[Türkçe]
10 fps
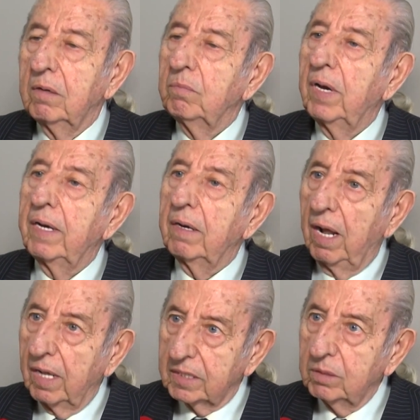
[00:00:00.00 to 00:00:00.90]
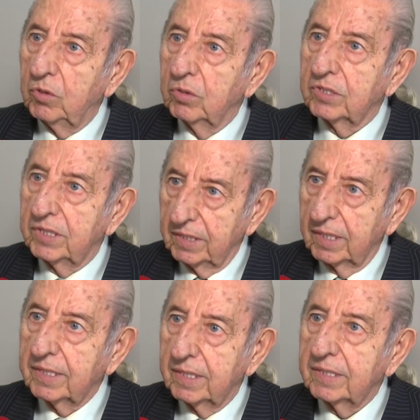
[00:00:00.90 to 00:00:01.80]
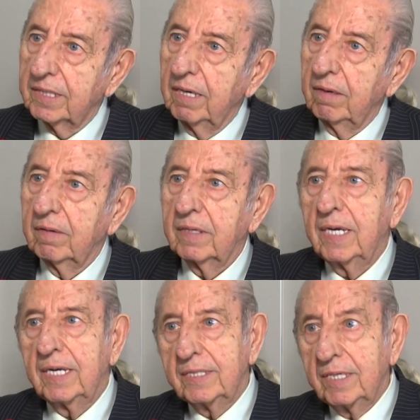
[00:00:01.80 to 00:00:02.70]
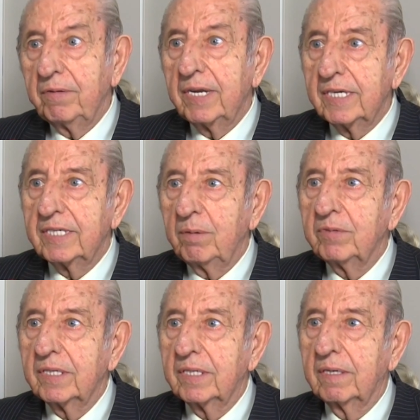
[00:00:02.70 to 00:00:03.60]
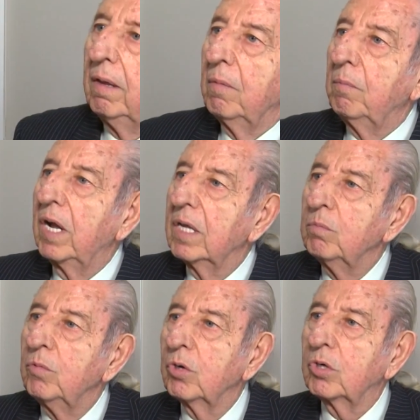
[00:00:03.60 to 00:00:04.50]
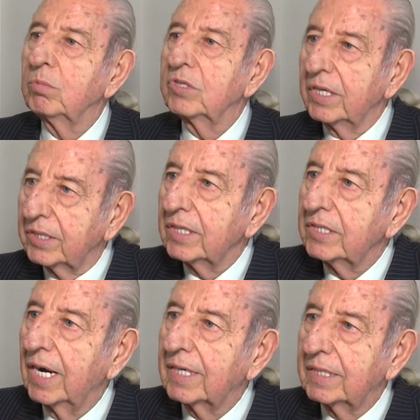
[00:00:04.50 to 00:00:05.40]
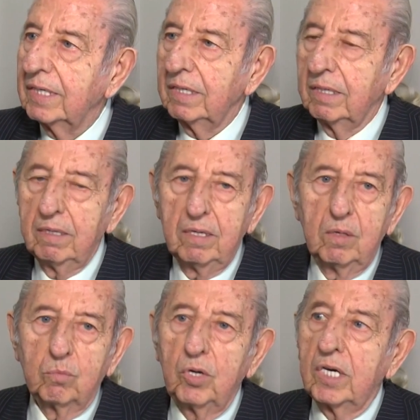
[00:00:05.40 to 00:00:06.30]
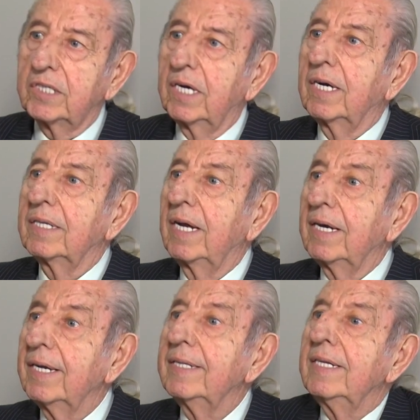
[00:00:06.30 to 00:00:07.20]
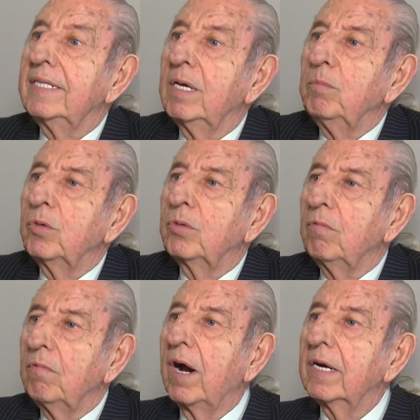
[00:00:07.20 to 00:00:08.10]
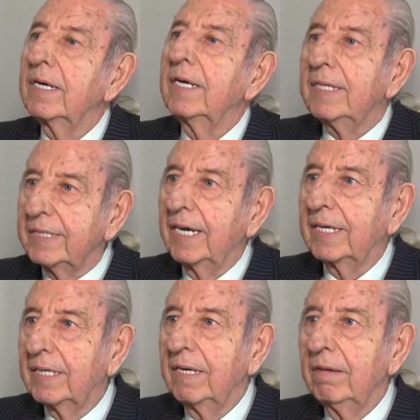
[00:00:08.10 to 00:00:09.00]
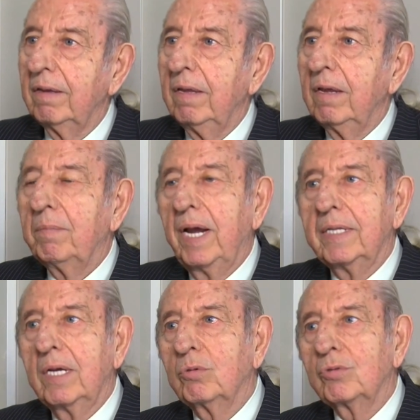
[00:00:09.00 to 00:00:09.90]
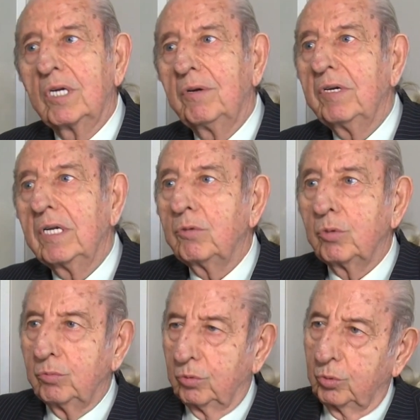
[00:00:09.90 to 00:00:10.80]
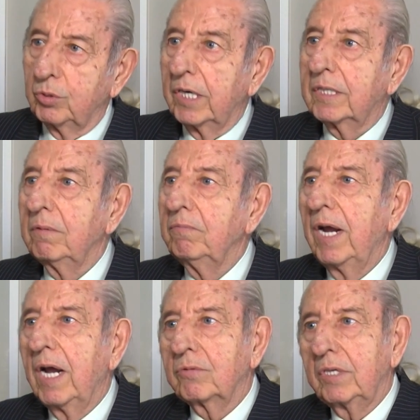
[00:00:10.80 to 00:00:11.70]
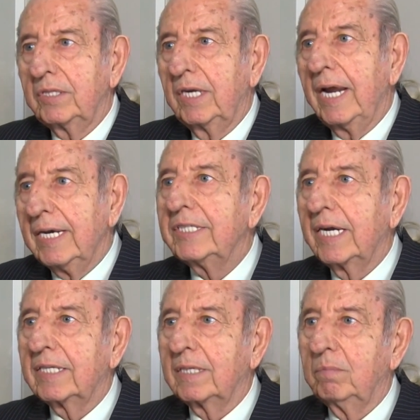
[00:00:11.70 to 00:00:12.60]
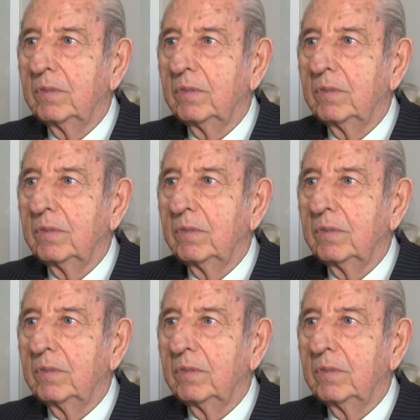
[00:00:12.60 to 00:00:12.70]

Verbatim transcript: Ben aldım onu sizin adınıza. Gelince vereceğim dedi. Malım mülküm satılacaktı. Bu yaşa kadar edindiğim bütün varlık gidecekti. Ben de huzur evine düşecektim veyahut da dilenecektim.